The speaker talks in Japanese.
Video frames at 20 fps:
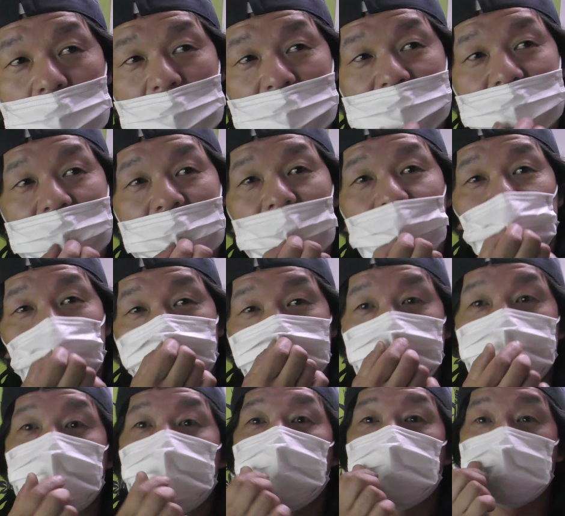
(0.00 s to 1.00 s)
悔しなくて
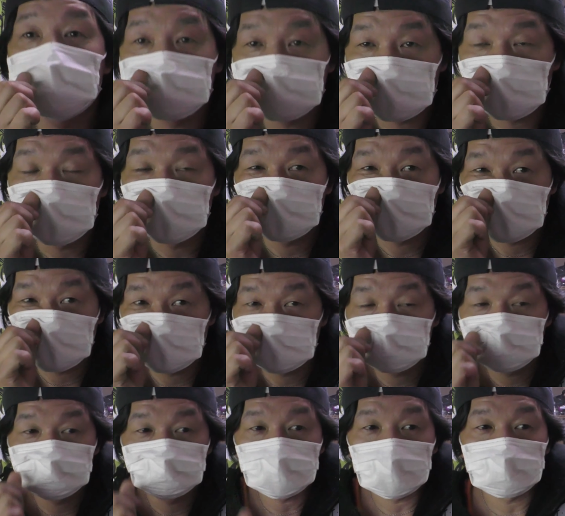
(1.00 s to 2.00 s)
いいじゃないですか。
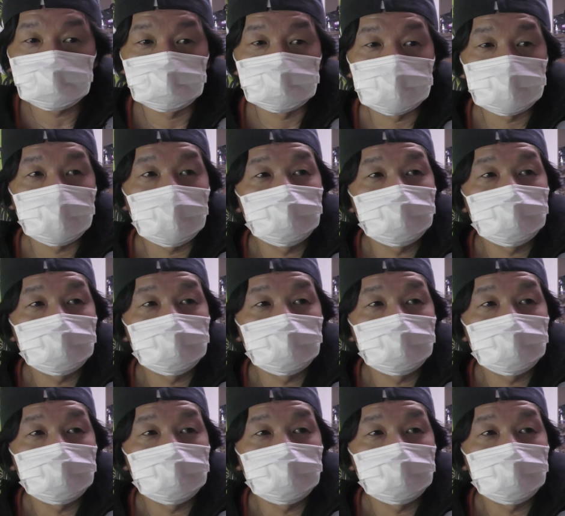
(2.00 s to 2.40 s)
なので、